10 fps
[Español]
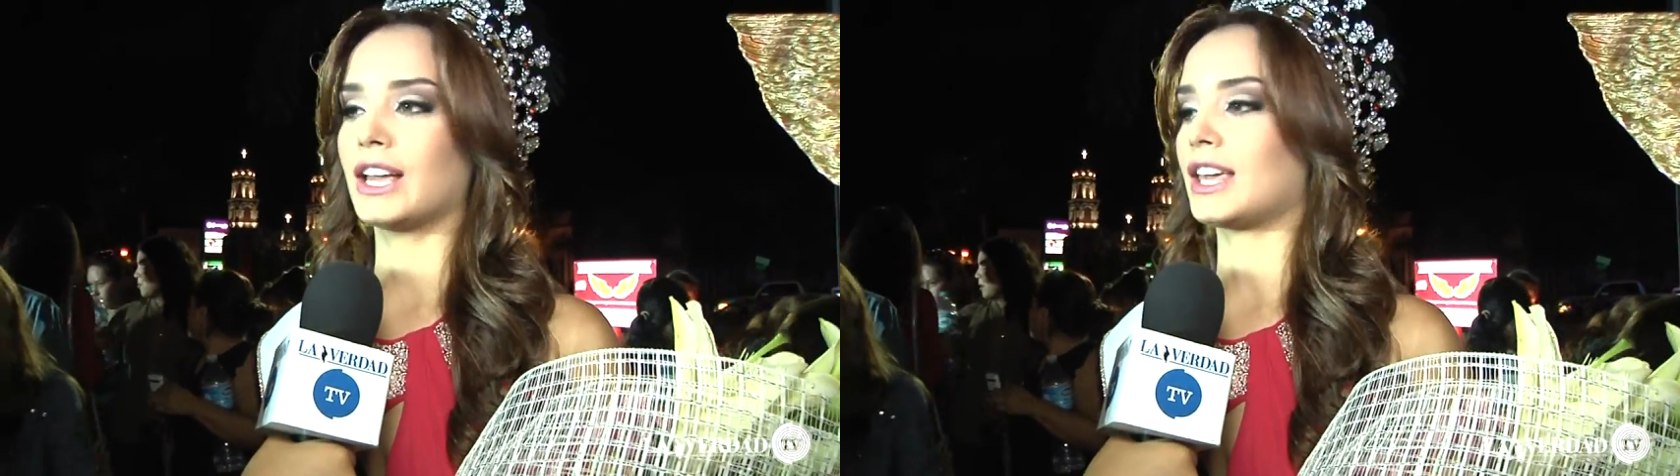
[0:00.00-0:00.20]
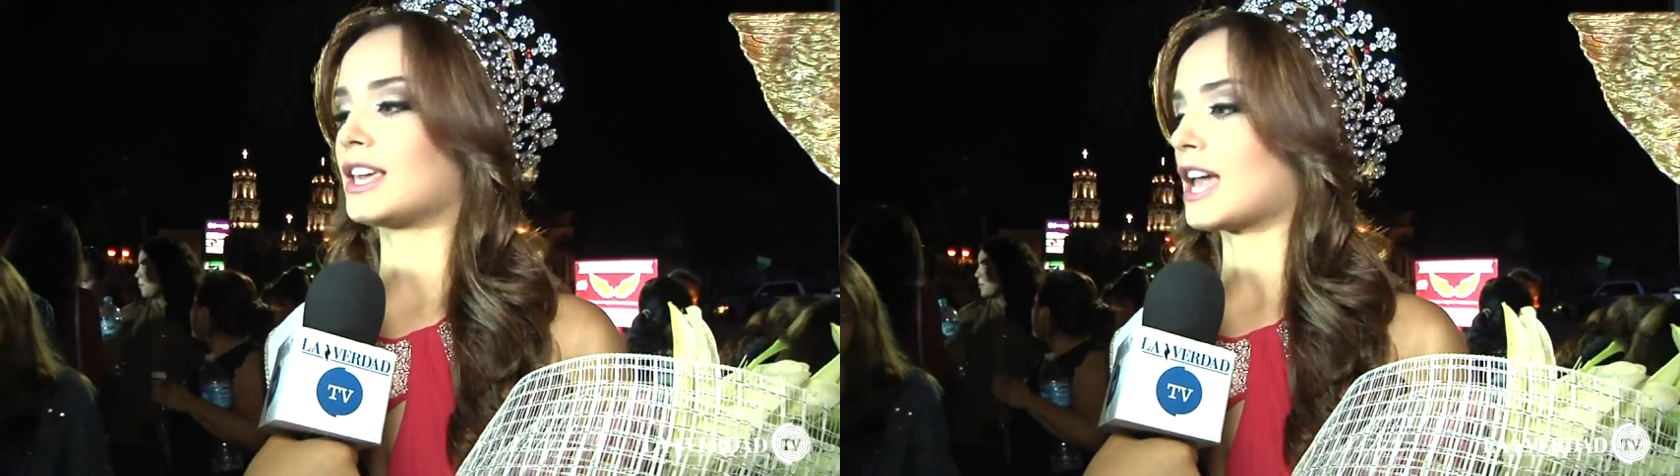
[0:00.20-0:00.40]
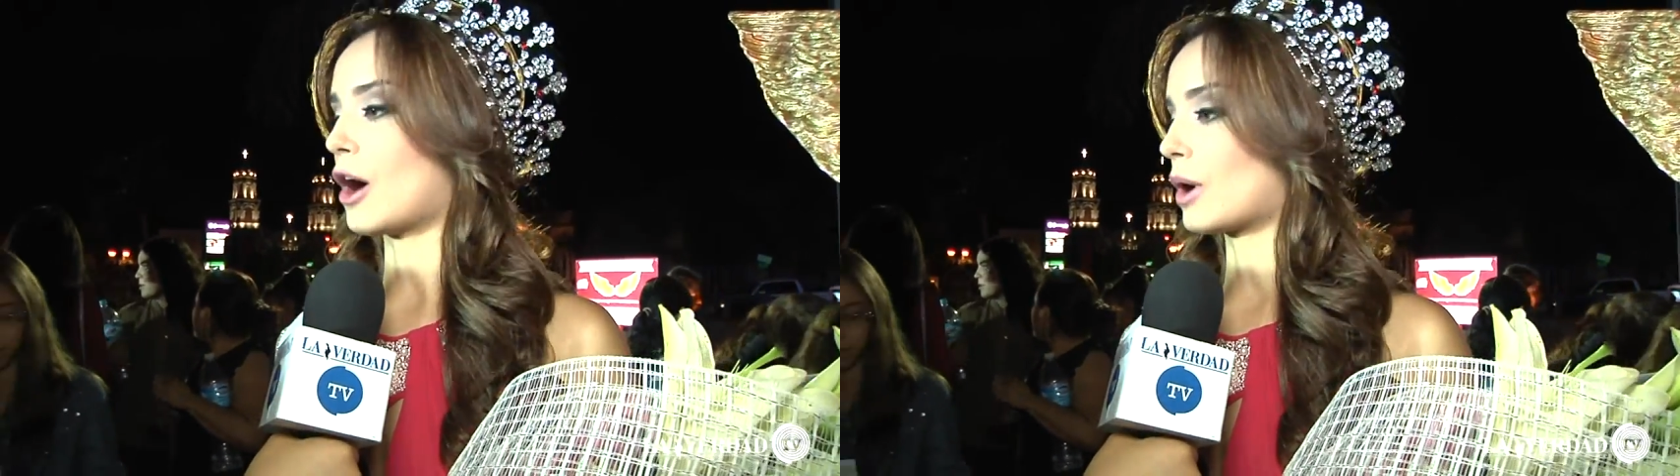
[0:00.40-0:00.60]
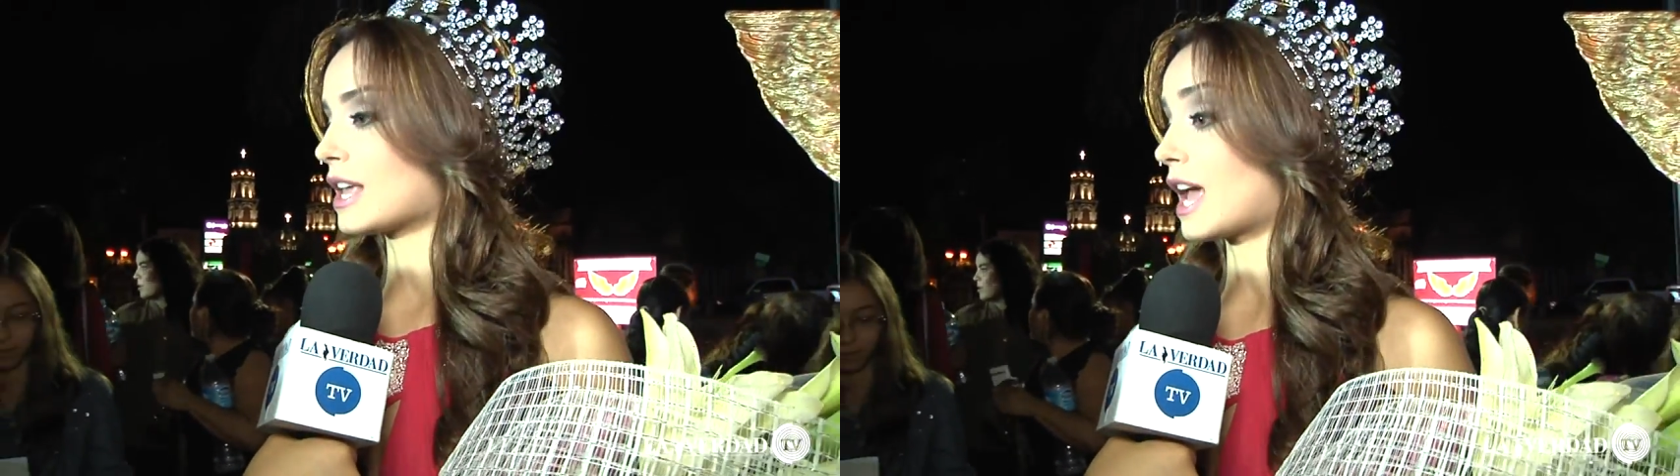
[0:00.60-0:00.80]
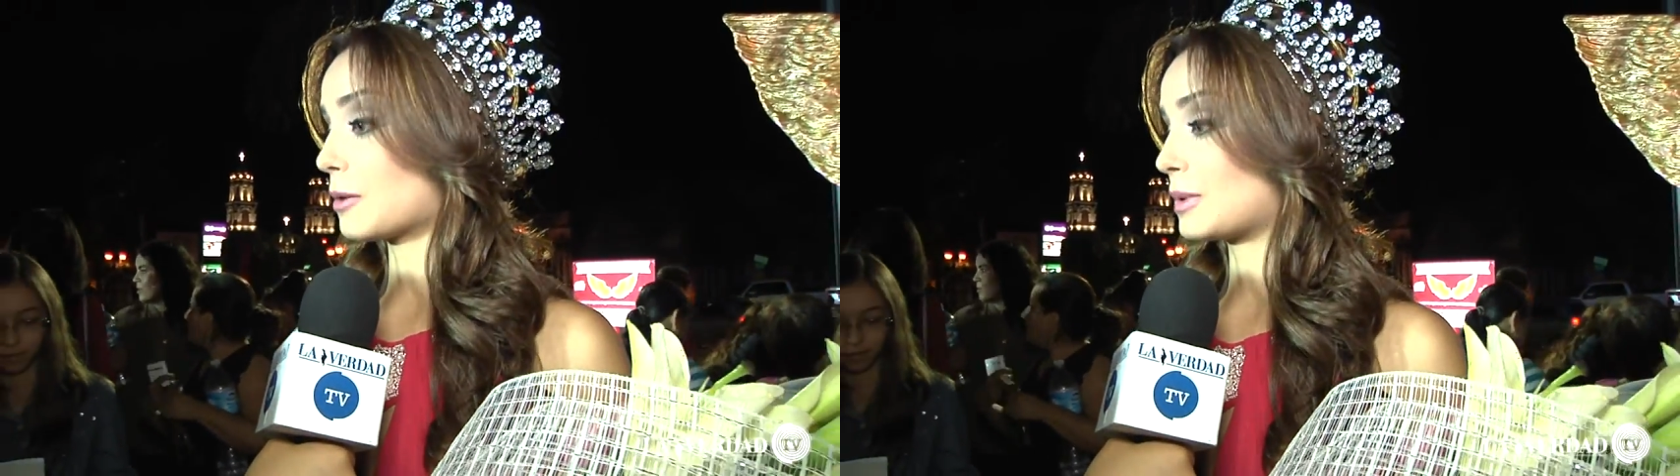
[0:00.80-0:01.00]
y ahora
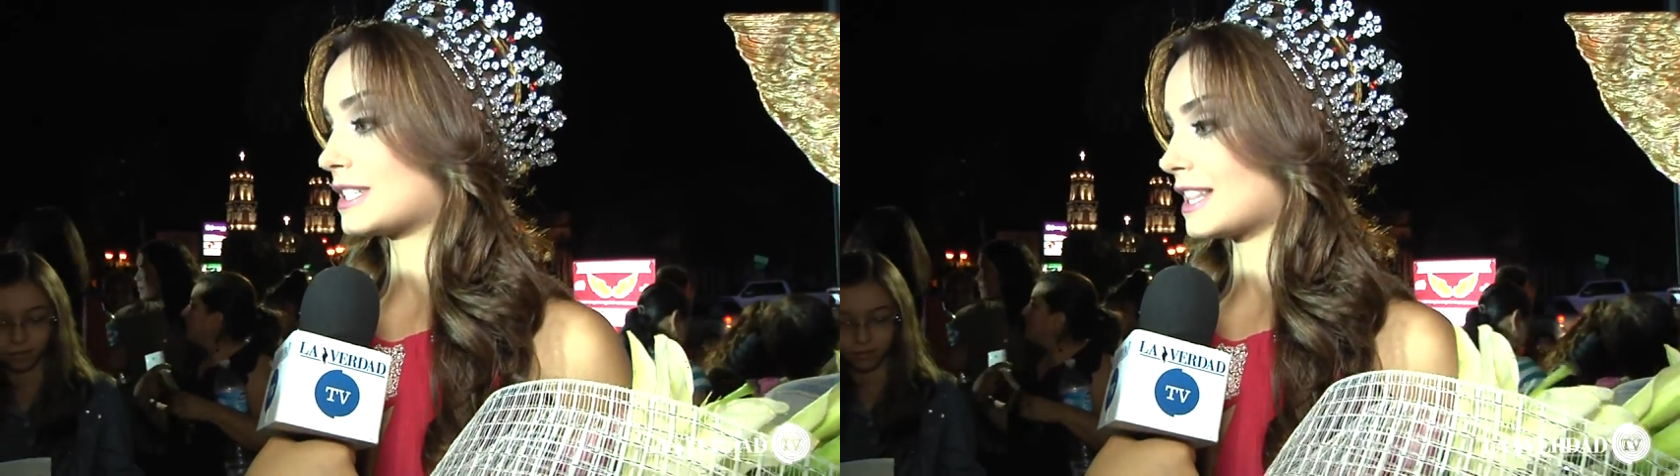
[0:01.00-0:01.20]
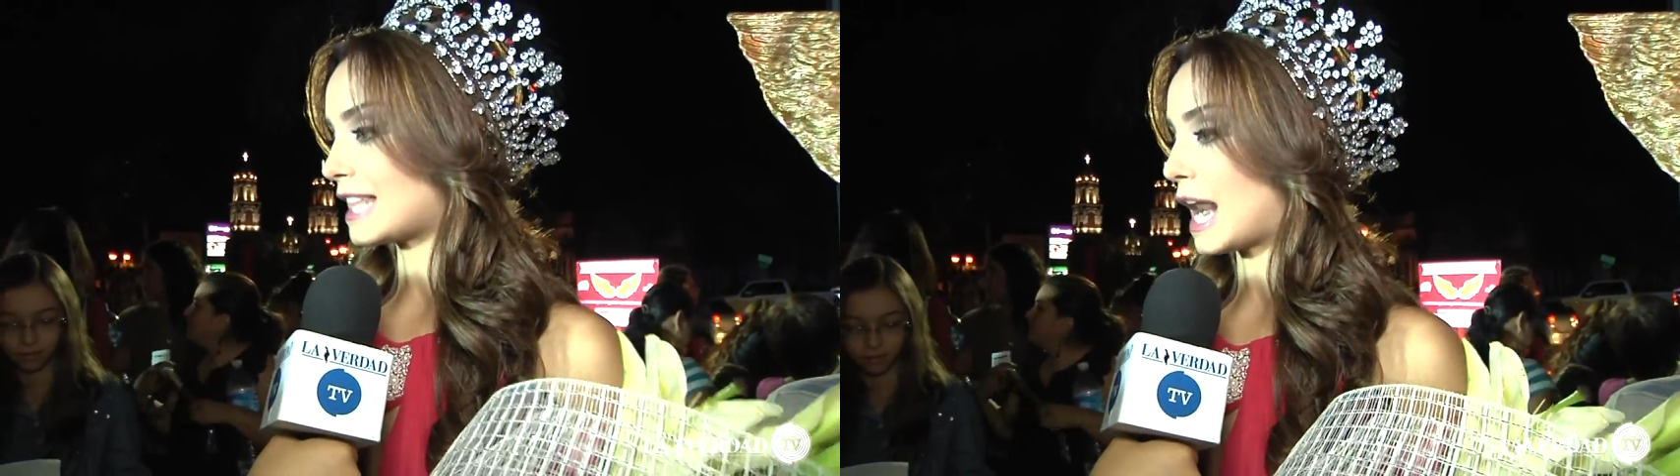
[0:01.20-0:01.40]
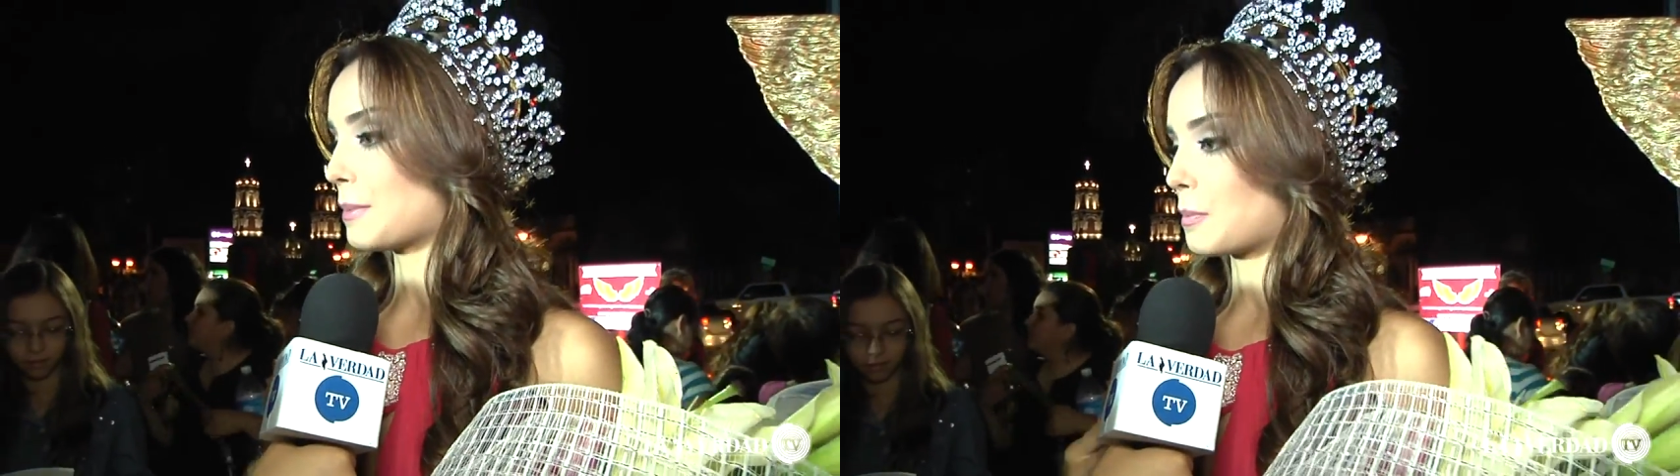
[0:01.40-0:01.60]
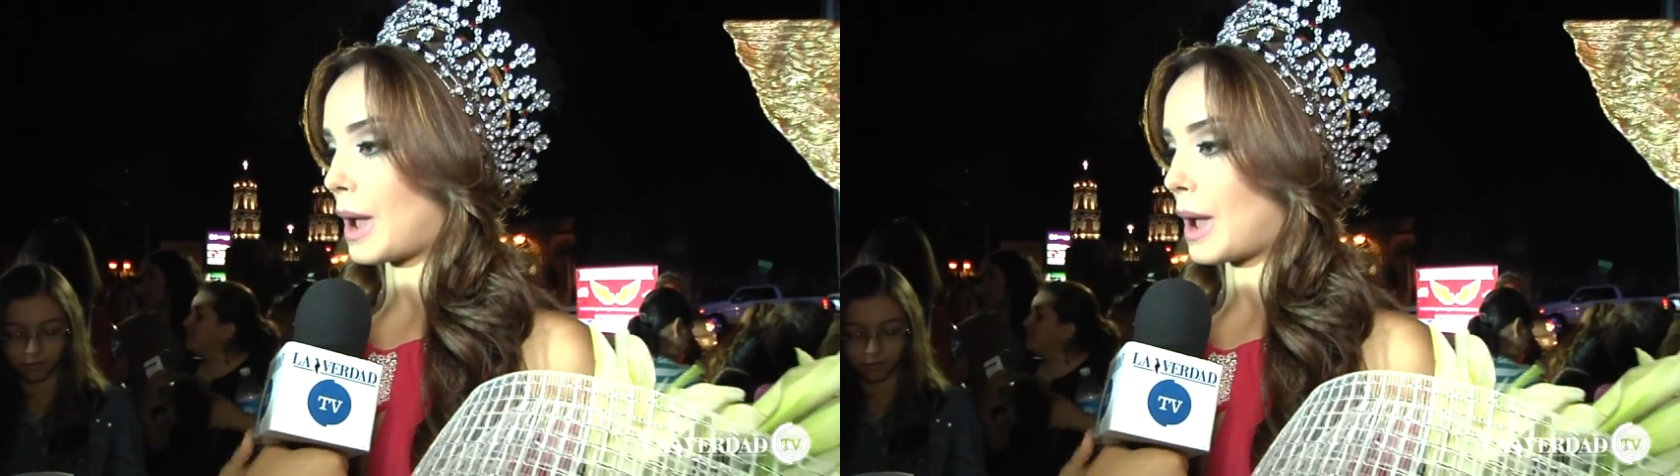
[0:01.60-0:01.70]
ya representar a mi